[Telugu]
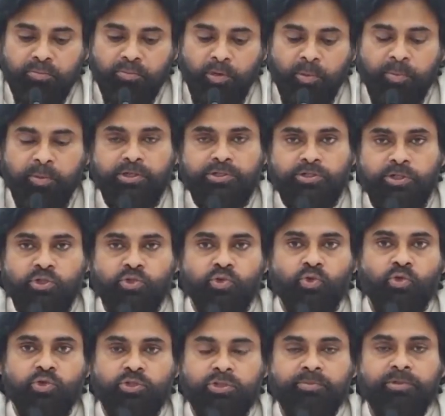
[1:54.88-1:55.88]
గొప్పగా
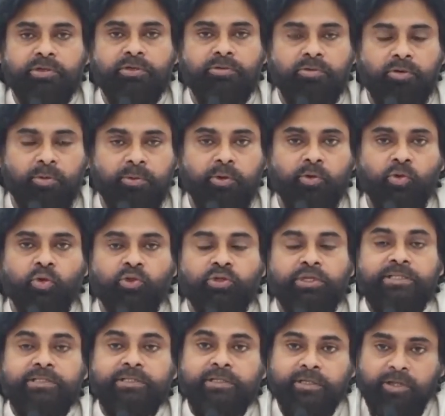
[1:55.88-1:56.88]
చేసుకోవచ్చు మీరు గొప్ప గ్రోత్
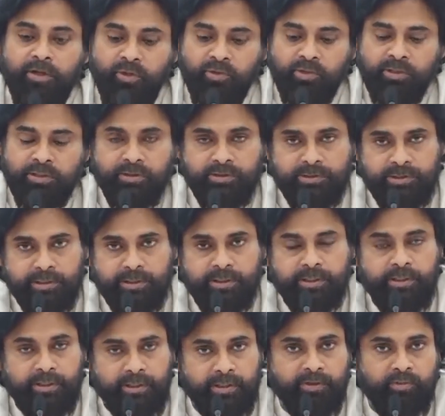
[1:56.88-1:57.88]
ఇంజిన్లా ఉంటుంది సిటీ
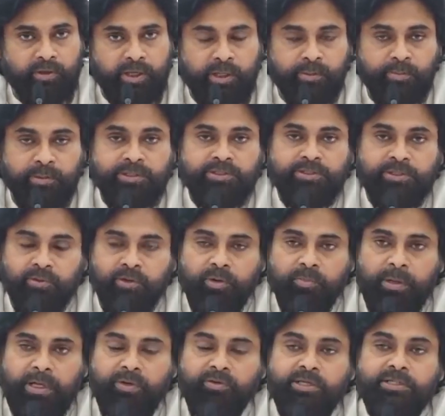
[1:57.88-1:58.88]
ఒక అర్బన్ సిటీ ఒక
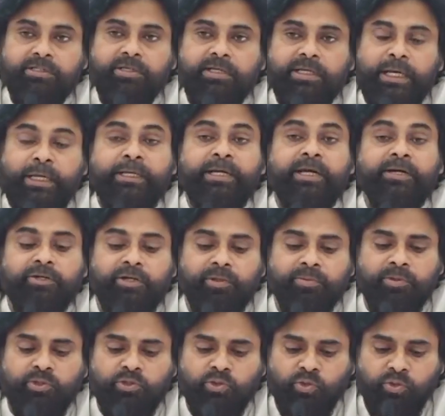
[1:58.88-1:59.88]
బలమైన నగరాన్ని
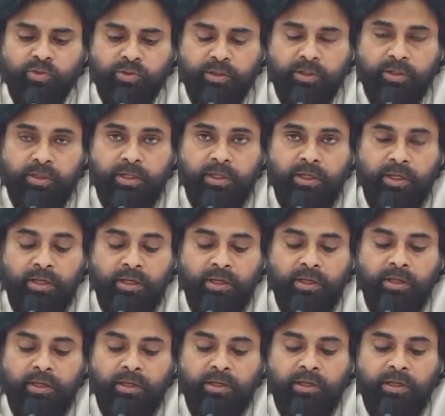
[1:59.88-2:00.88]
నిర్మించుకుంటే
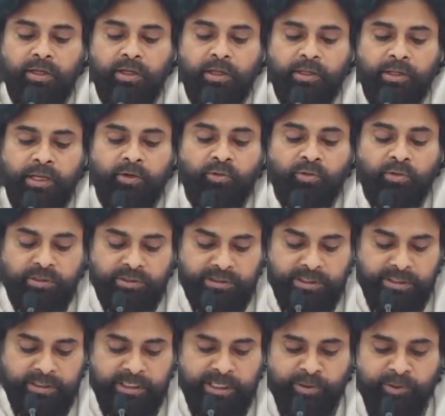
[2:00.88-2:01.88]
నాకున్న
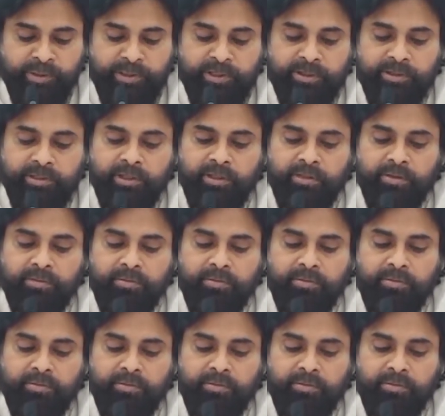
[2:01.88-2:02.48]
సందేహం ఏంటంటే